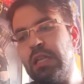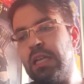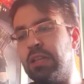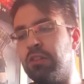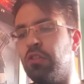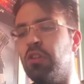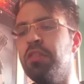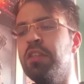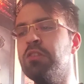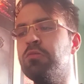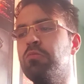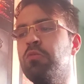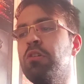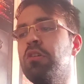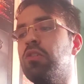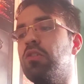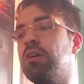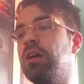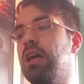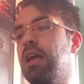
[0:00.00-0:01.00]
Entonces,
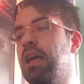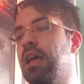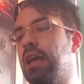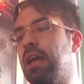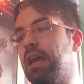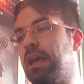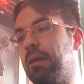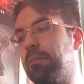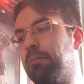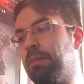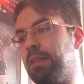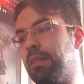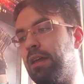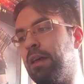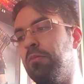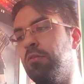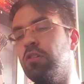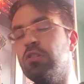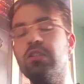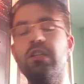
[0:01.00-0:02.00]
bueno,
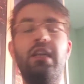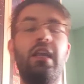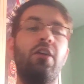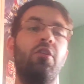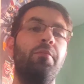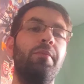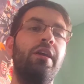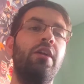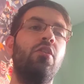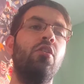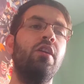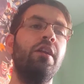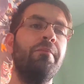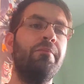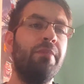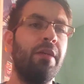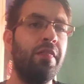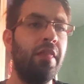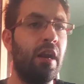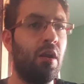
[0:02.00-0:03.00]
empezamos, la Comic Con
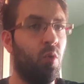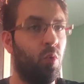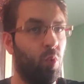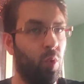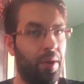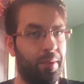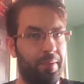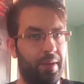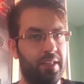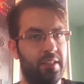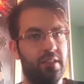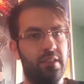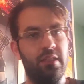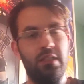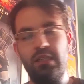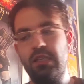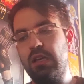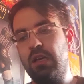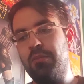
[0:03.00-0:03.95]
empieza el jueves,